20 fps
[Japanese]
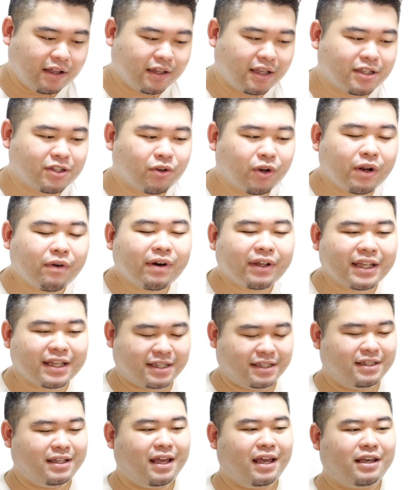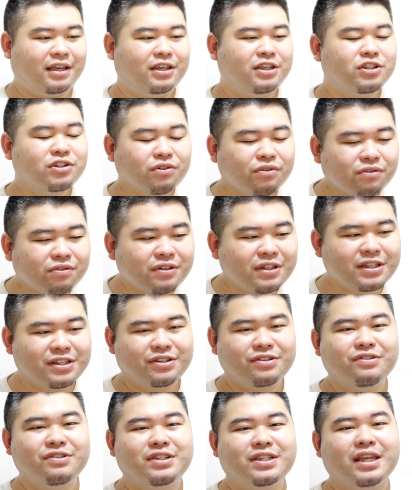で、それはですね、非常に
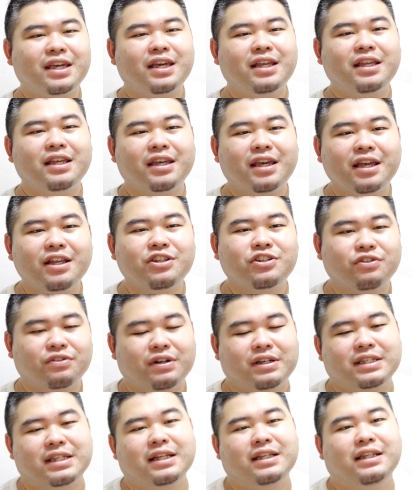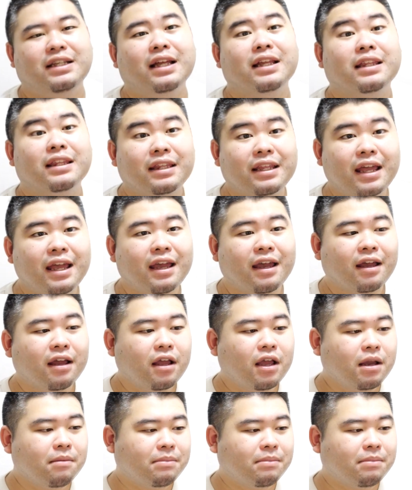数値的に顕著な差になって、